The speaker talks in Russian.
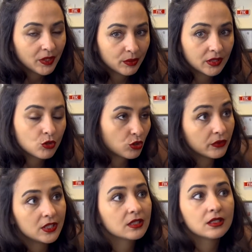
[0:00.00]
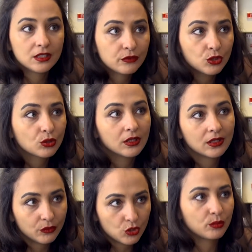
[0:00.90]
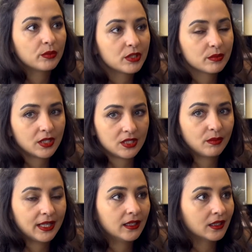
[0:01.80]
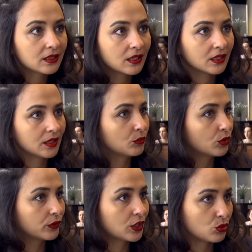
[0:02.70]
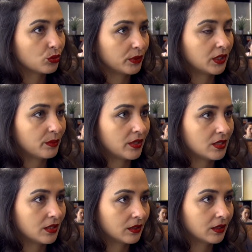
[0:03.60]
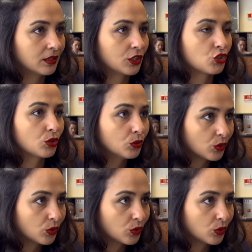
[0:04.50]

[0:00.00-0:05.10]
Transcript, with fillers: потому что вы делаете все для того, чтобы быть максимально открытым, но в доступных пределах. Ну, так тут... еще и